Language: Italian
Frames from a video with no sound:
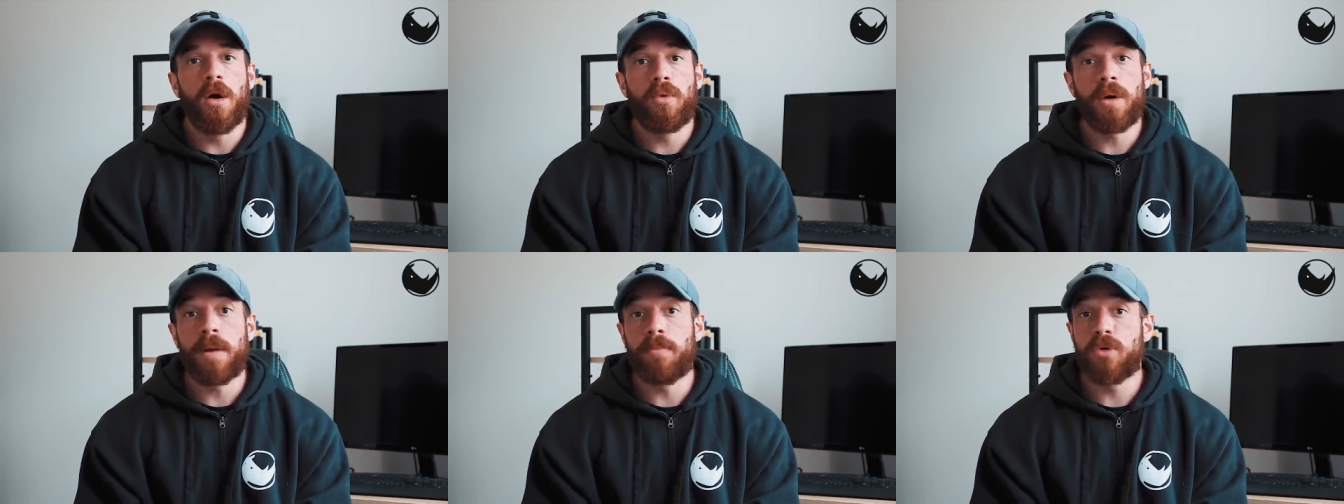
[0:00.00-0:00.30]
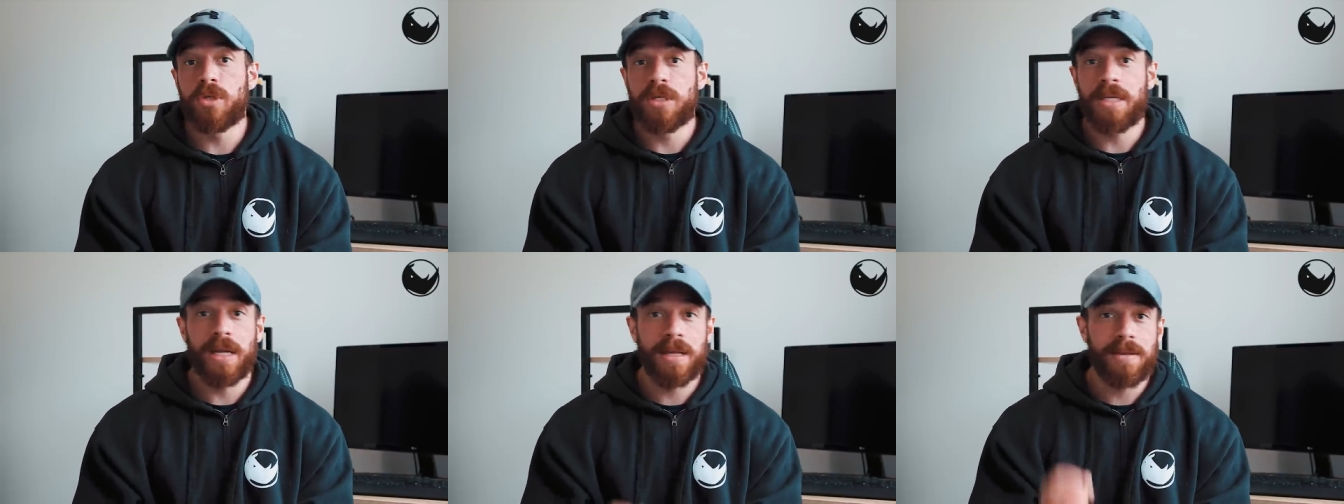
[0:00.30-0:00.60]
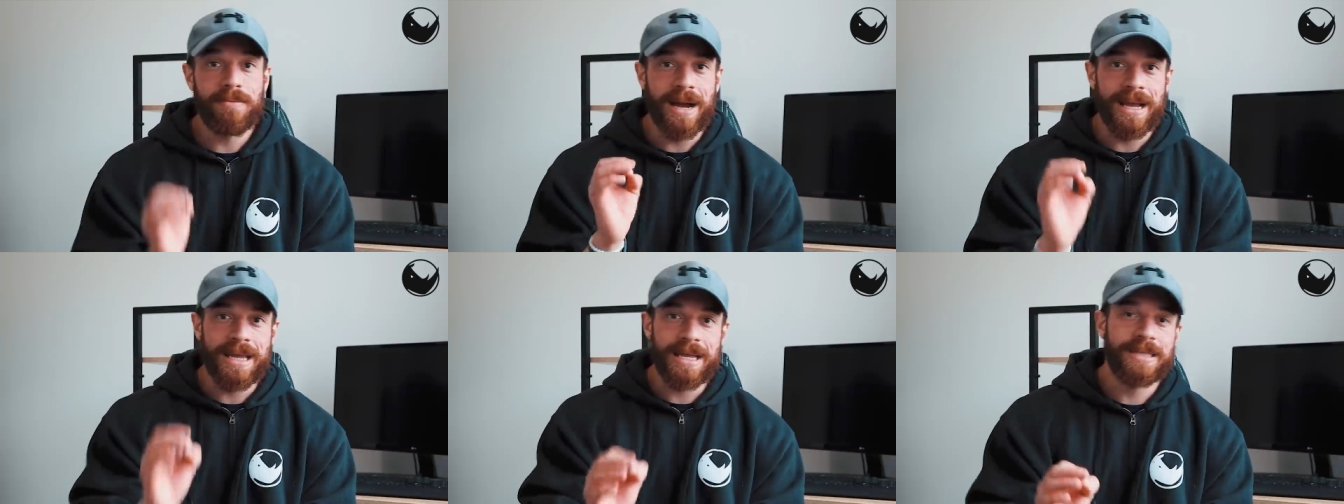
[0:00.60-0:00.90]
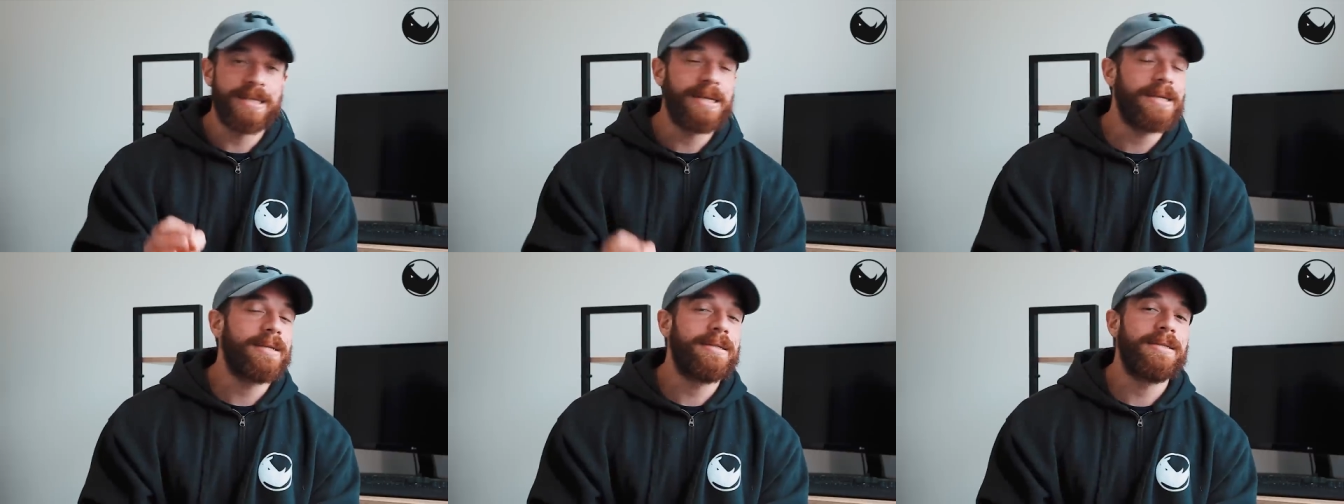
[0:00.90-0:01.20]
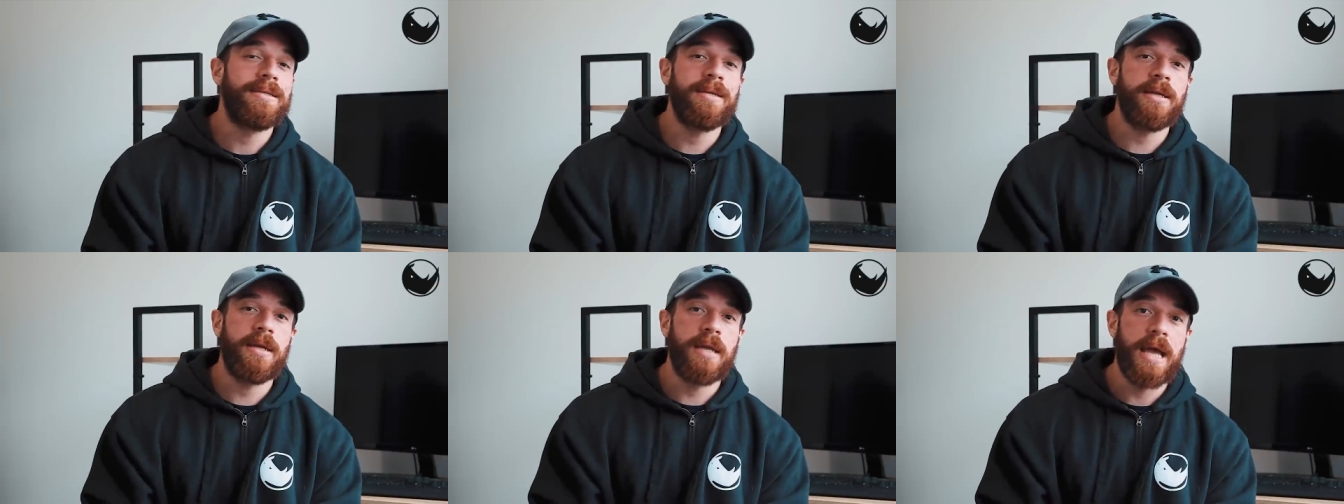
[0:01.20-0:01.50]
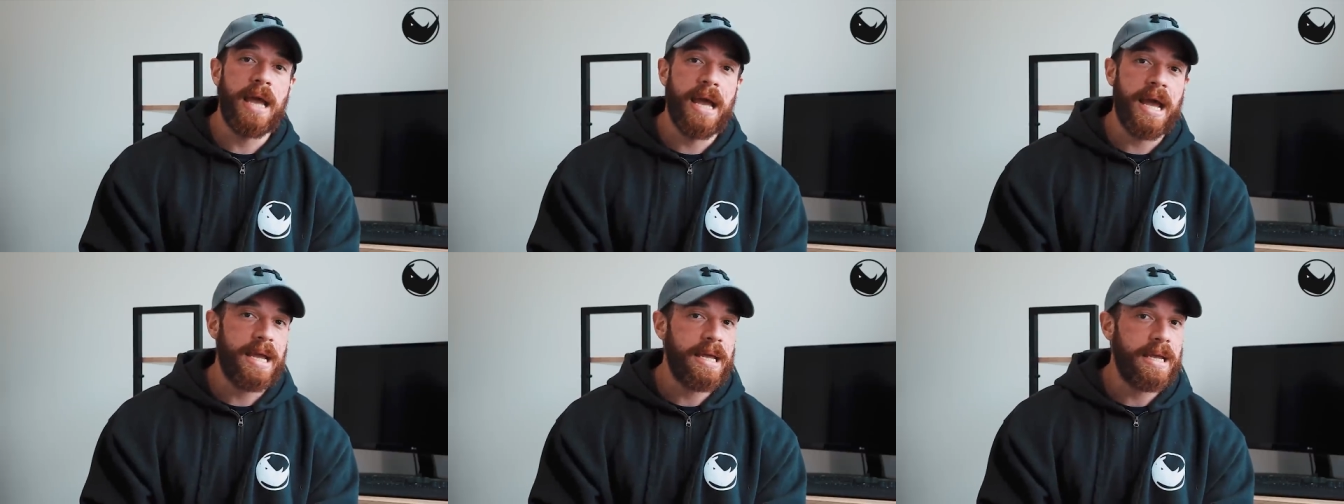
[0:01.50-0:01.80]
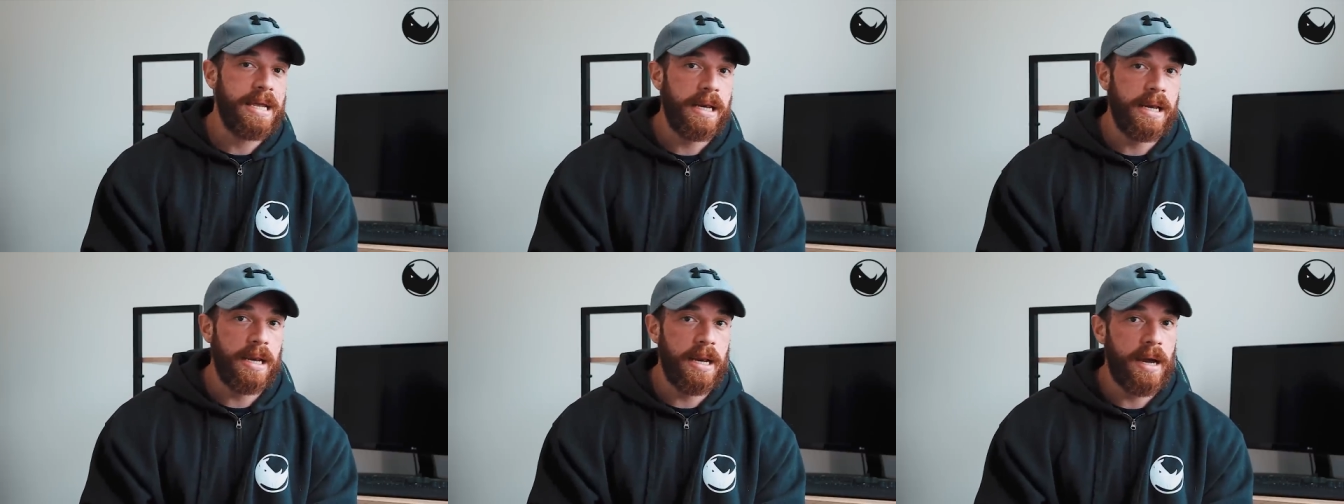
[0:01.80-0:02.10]
una bustina di Magnesax, che è
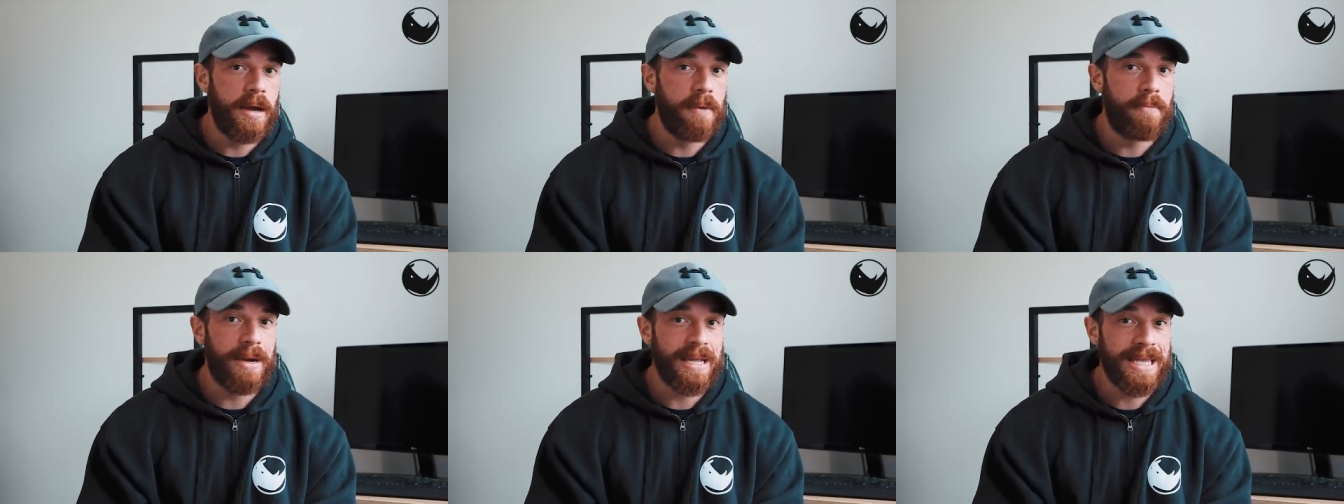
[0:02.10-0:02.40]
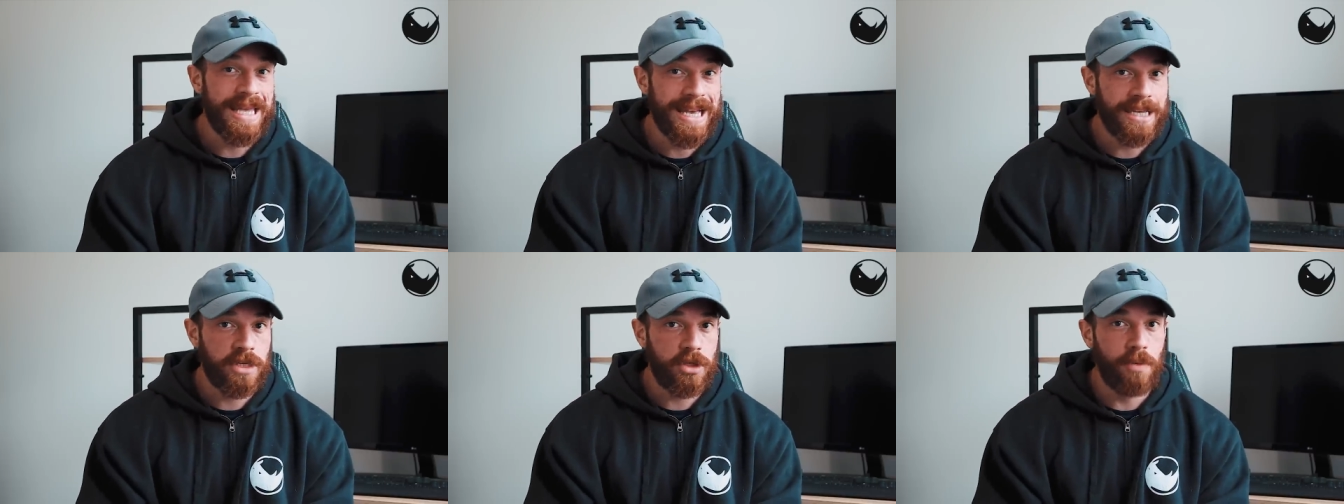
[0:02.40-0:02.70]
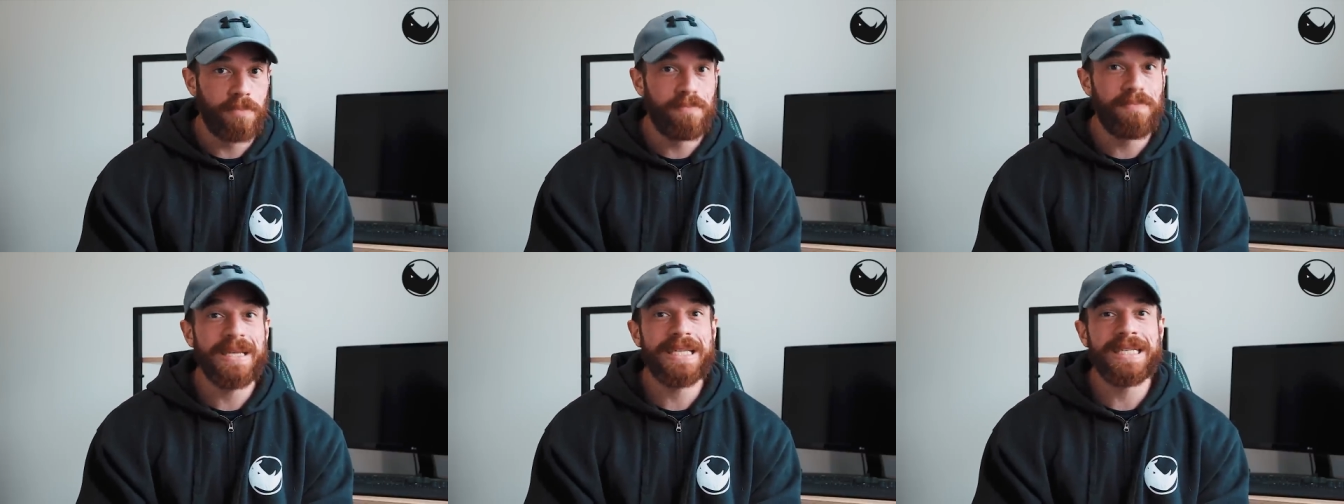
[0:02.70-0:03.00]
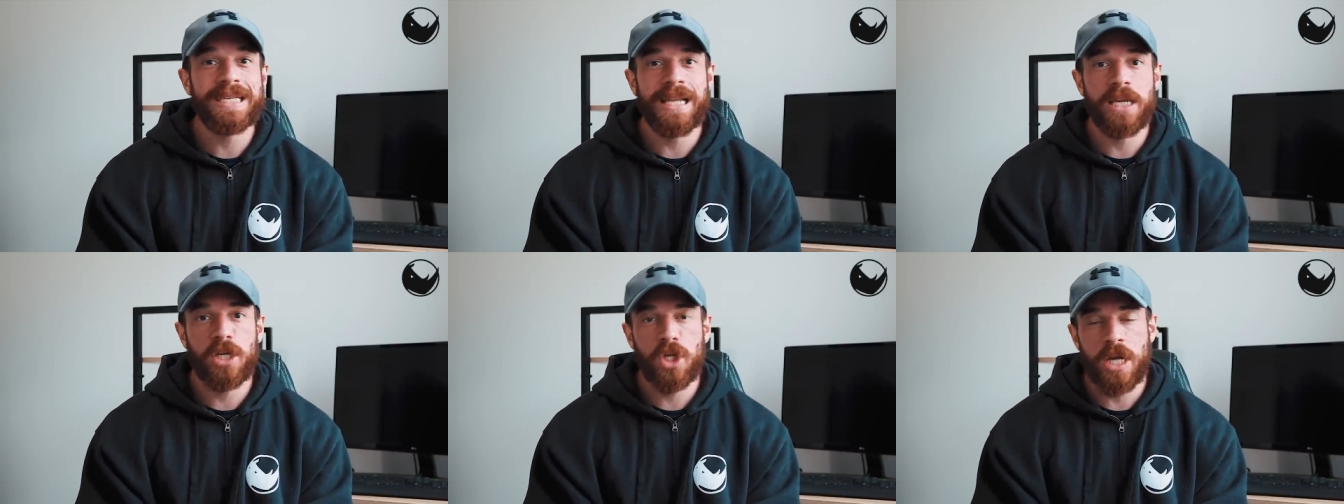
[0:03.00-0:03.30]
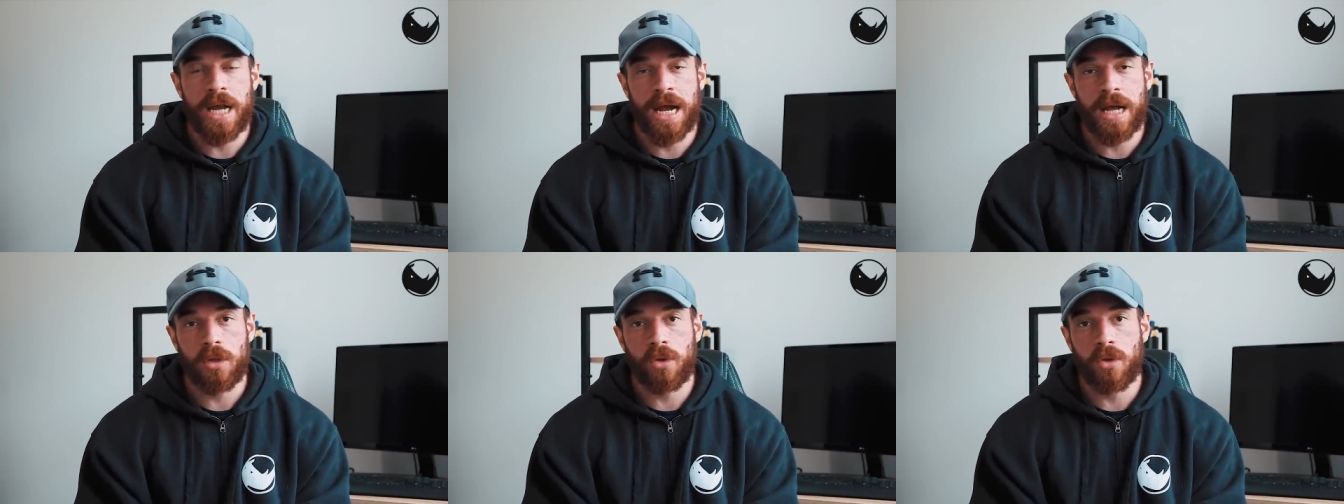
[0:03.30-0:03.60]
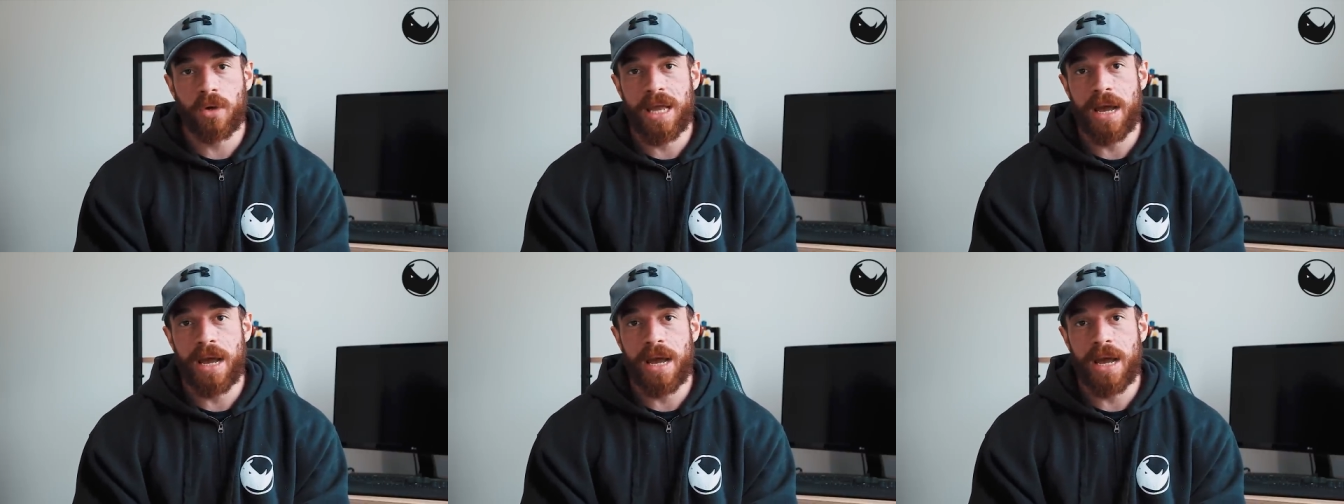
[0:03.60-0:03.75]
il magnesio bisglicinato,